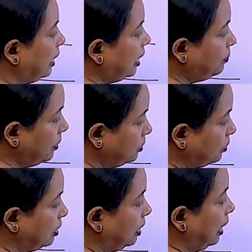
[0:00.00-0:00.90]
এই
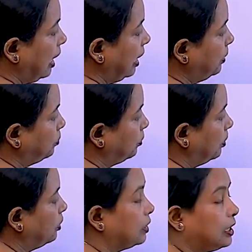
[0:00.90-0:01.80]
বিন্দুতে আয়
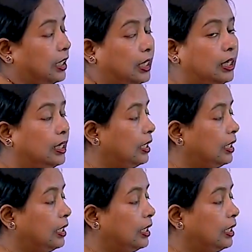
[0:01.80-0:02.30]
প্রবাহ গিয়ে